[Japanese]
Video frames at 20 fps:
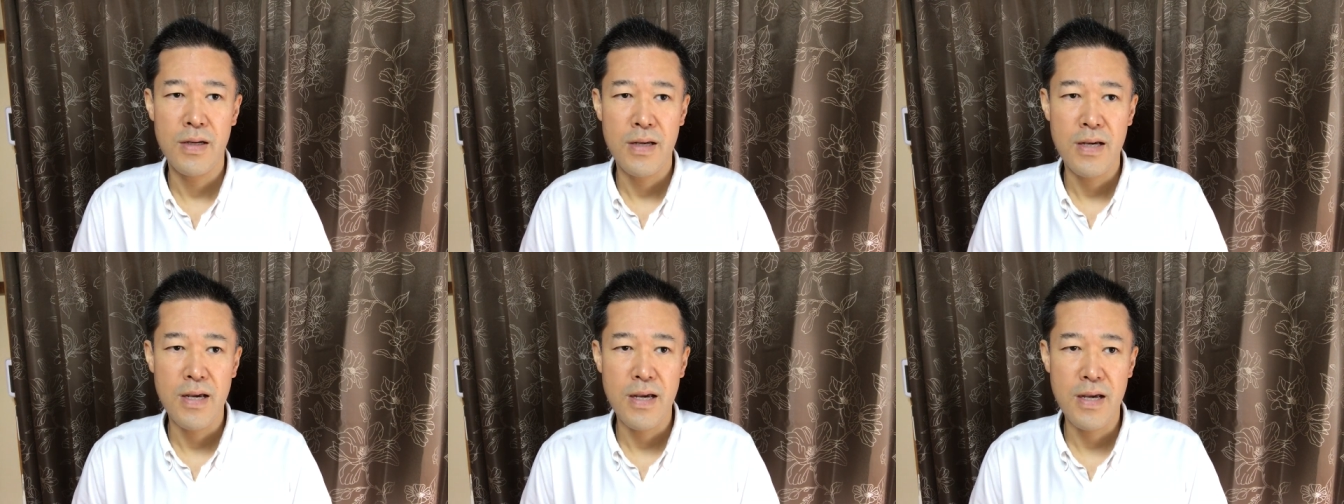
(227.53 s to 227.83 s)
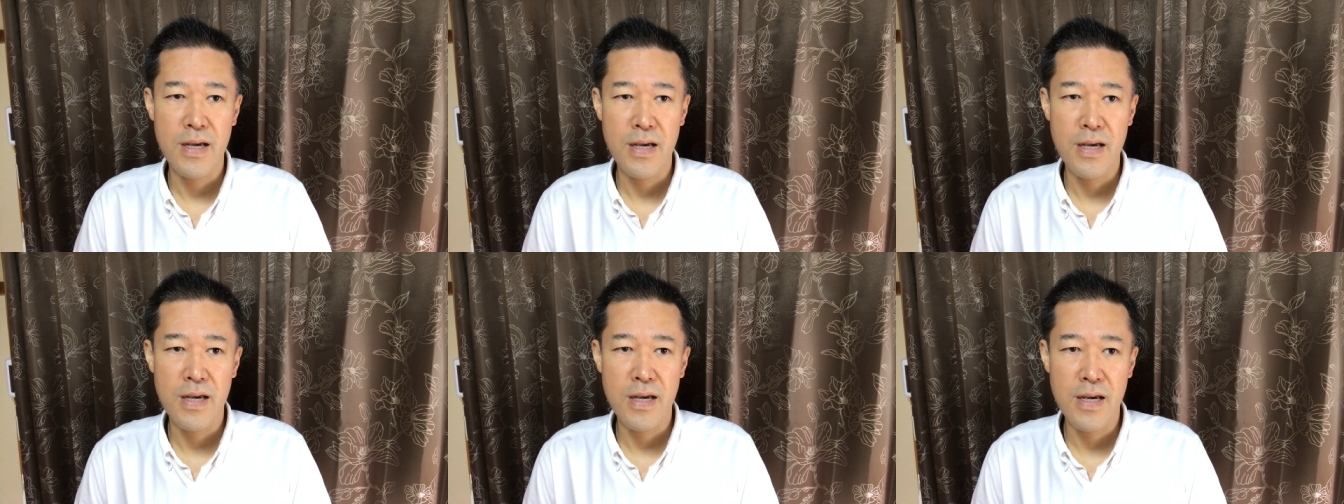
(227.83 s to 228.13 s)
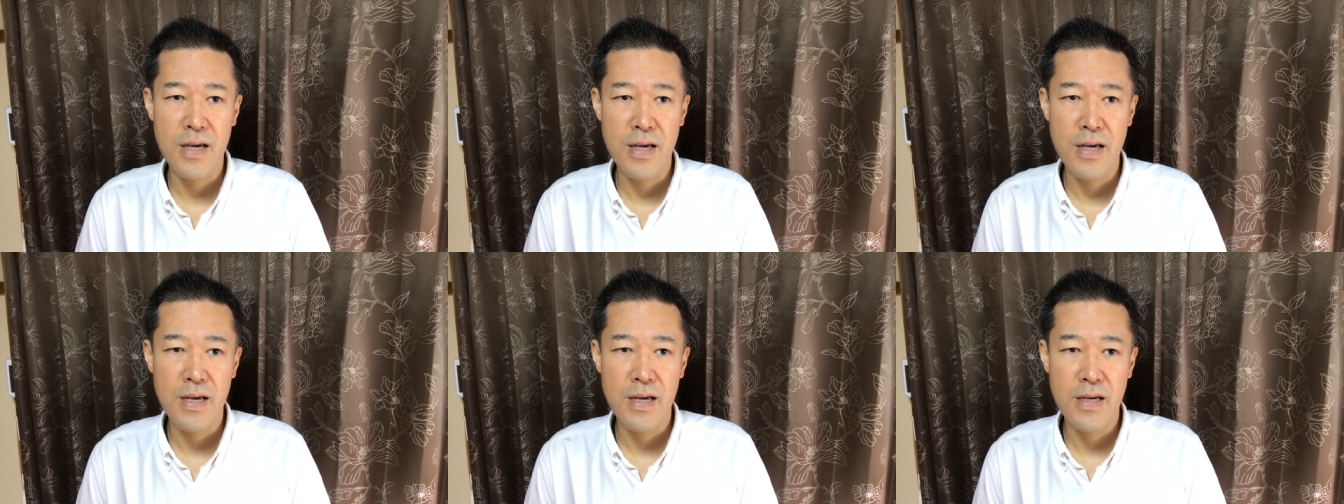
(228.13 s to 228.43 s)

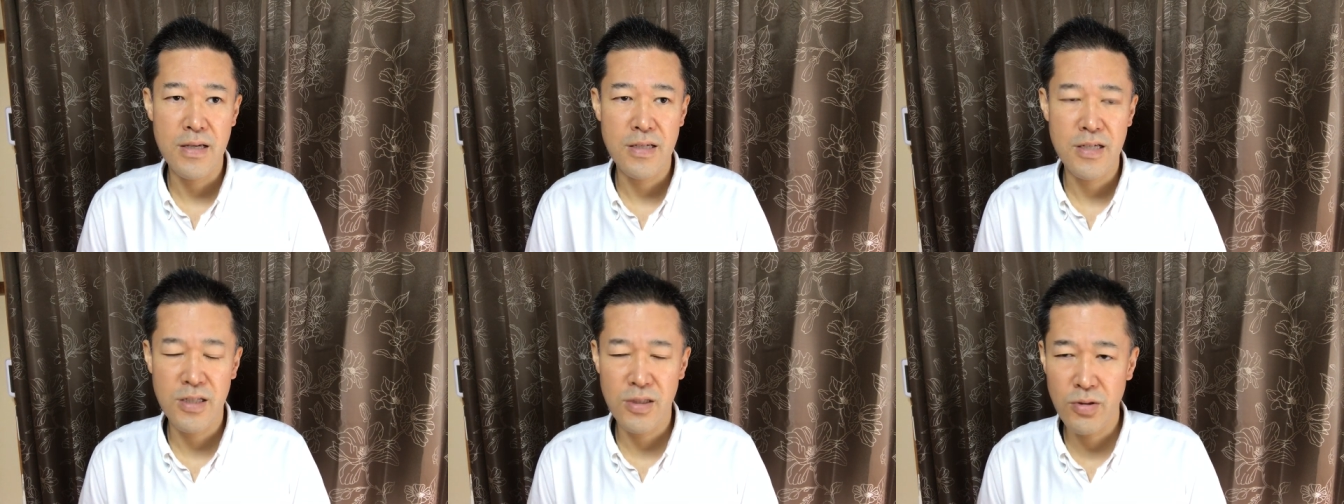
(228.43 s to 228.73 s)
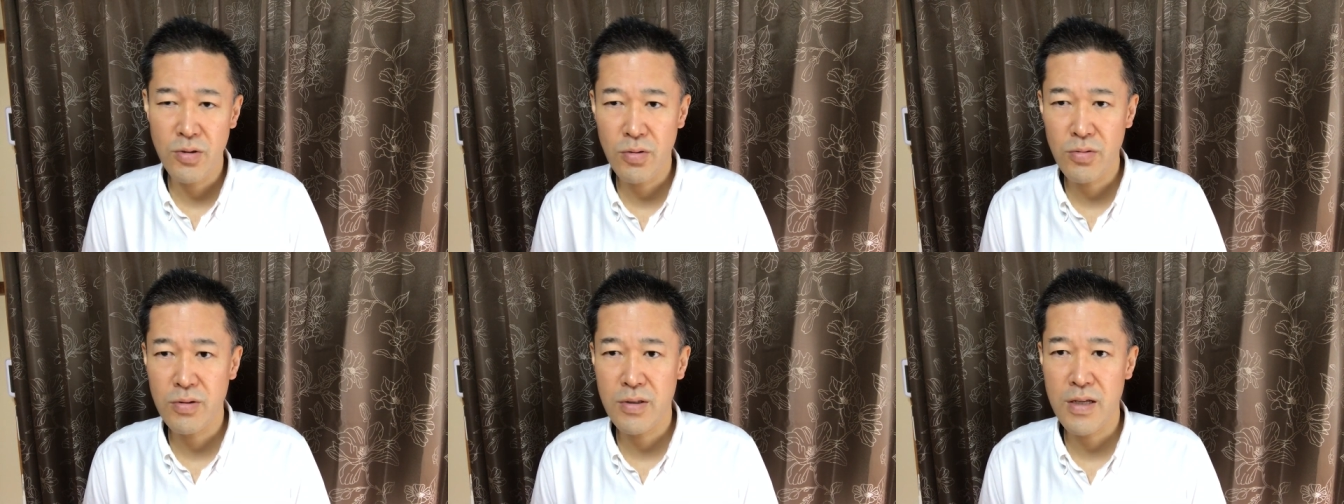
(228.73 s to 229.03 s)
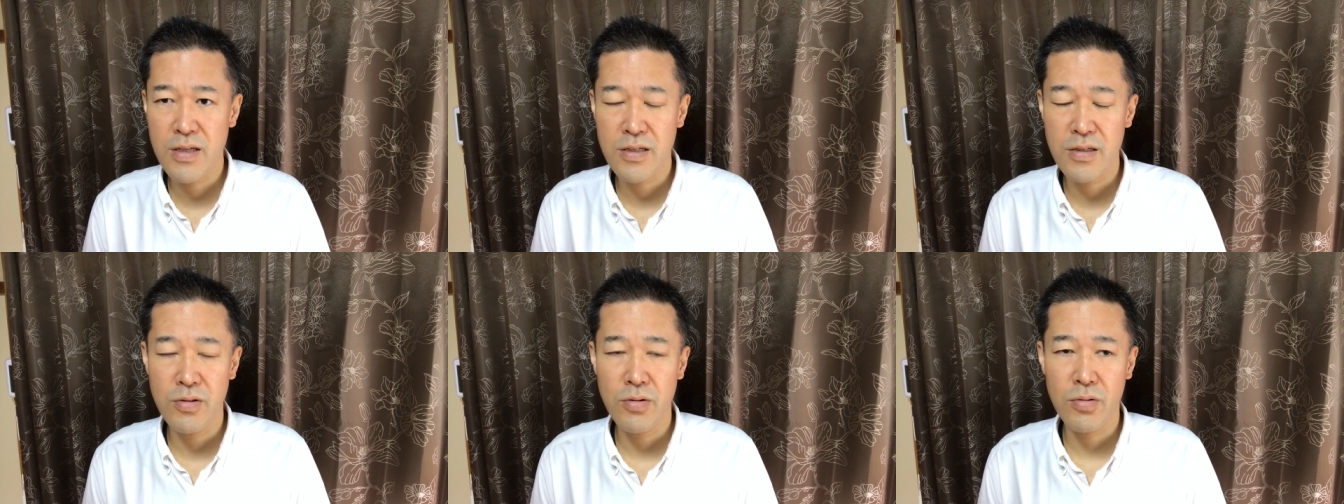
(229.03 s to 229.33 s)
えー、しんどく
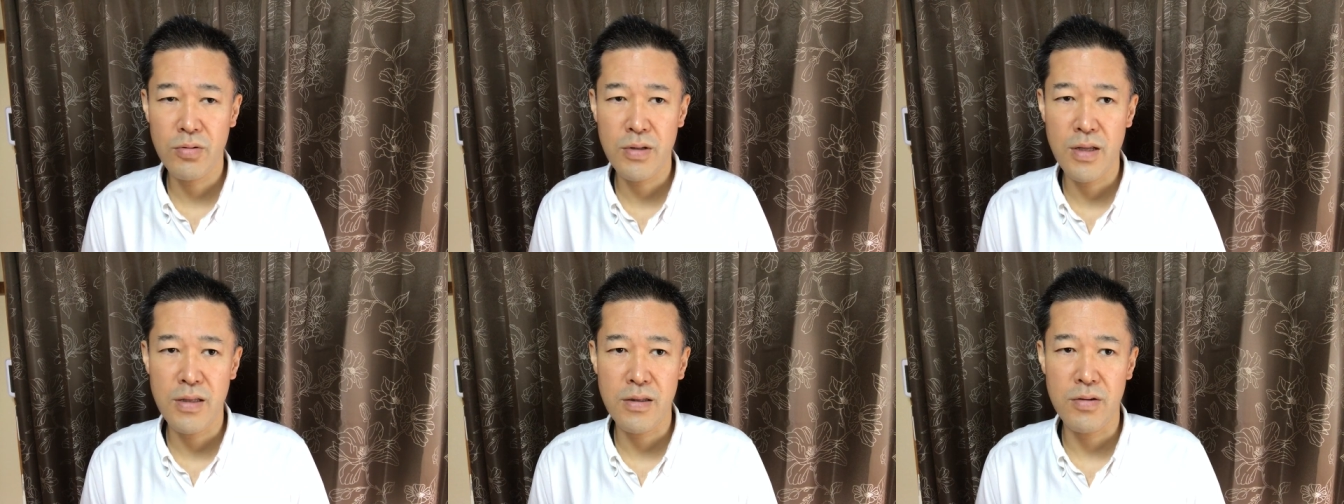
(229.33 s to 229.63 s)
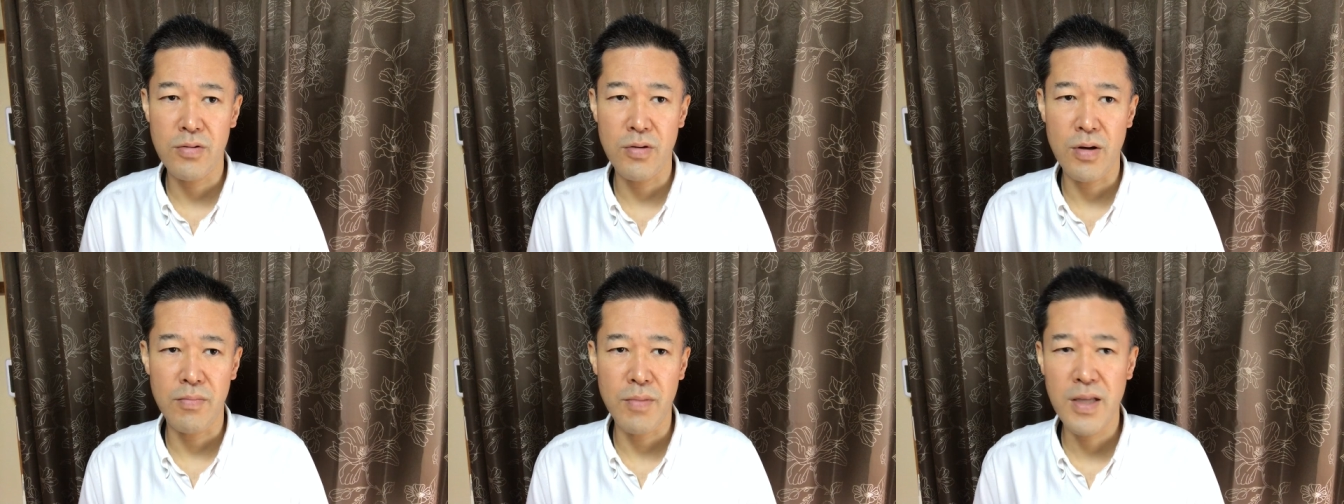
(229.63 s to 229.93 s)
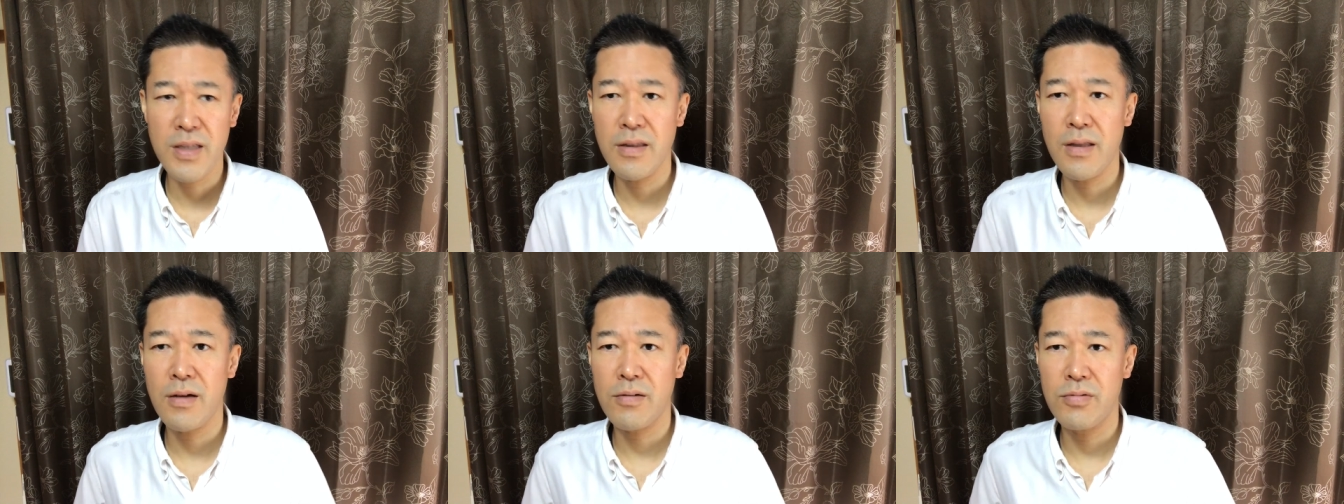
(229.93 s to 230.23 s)
てしんどくてっていうの
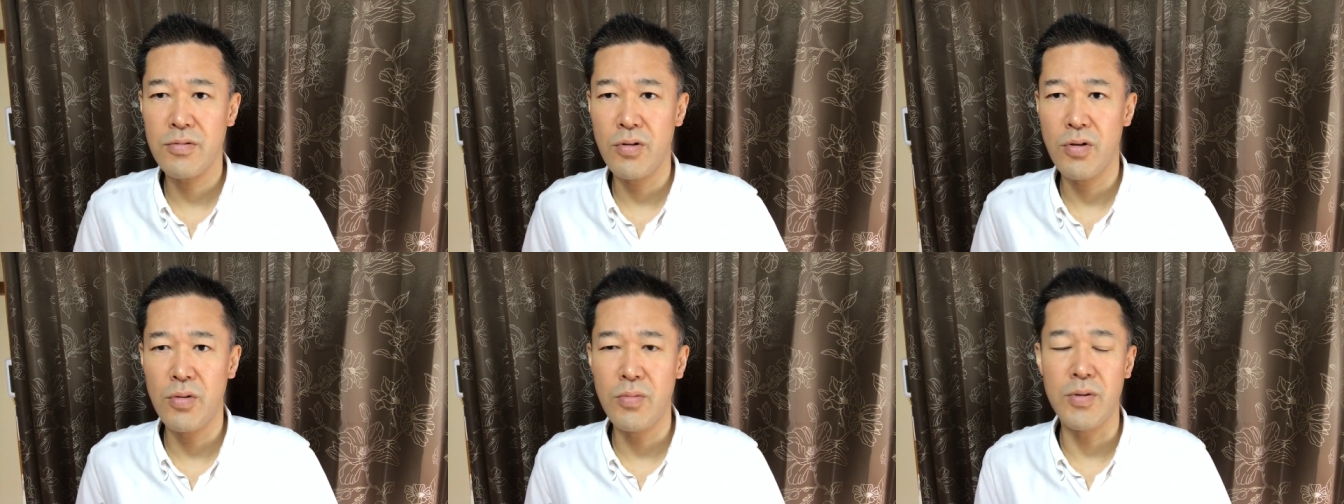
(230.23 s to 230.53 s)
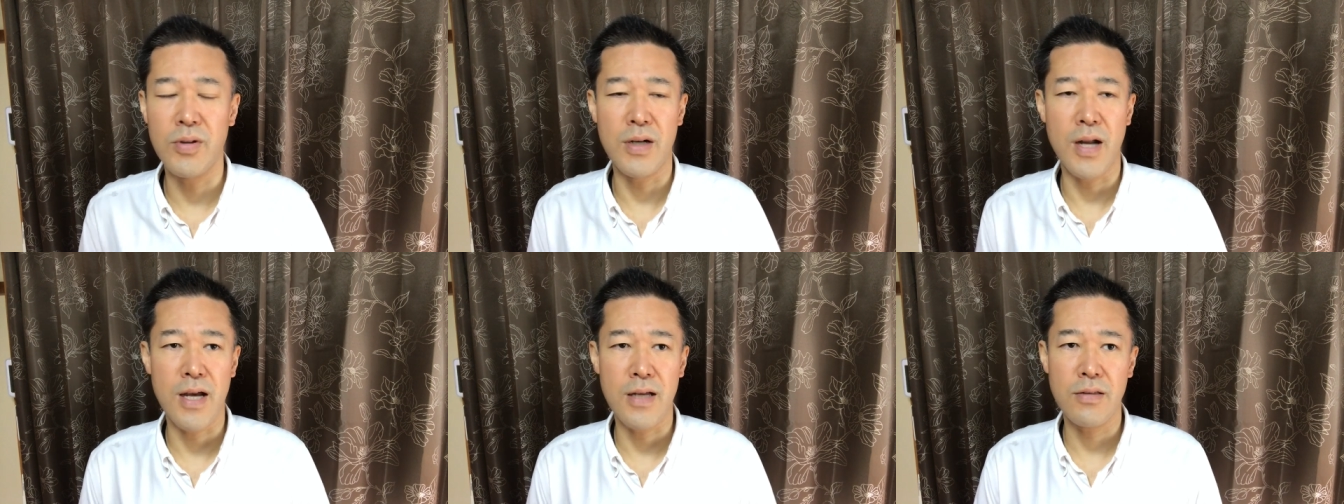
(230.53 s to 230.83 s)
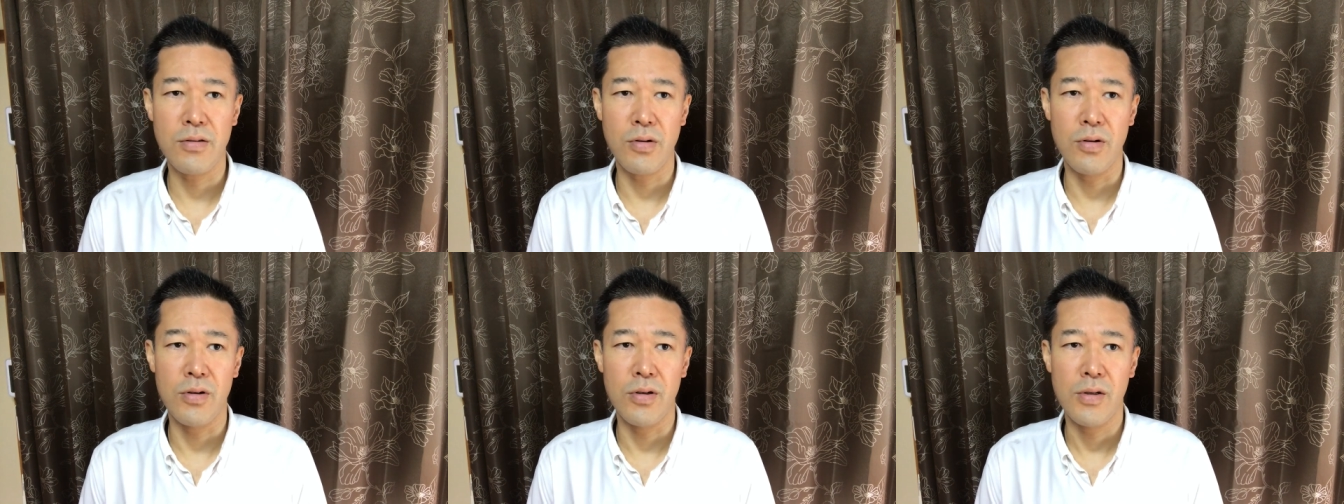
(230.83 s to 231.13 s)
は全くほぼな
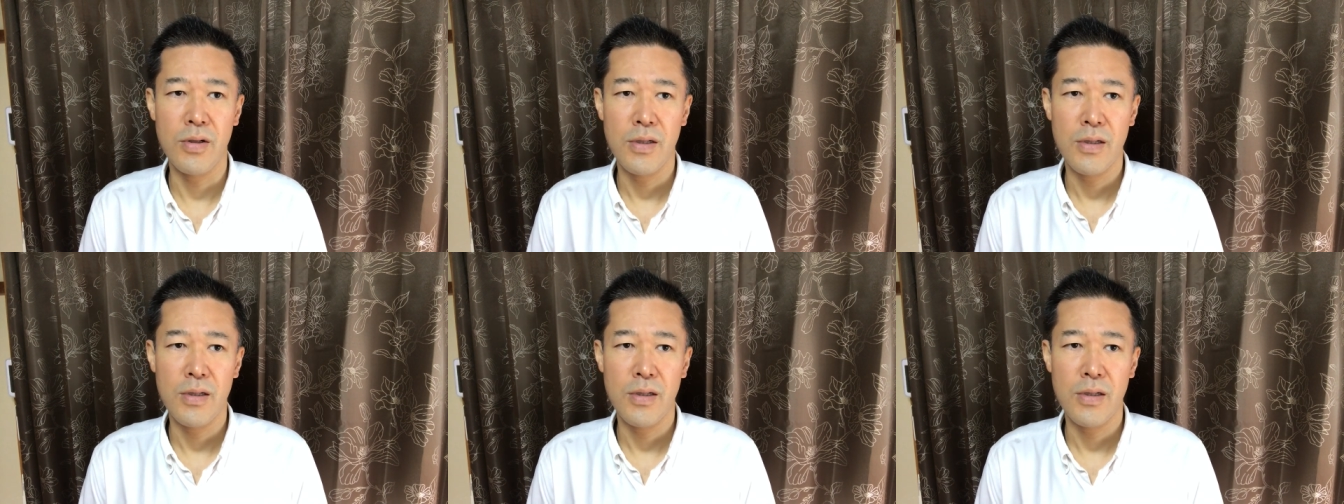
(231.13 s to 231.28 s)
いと、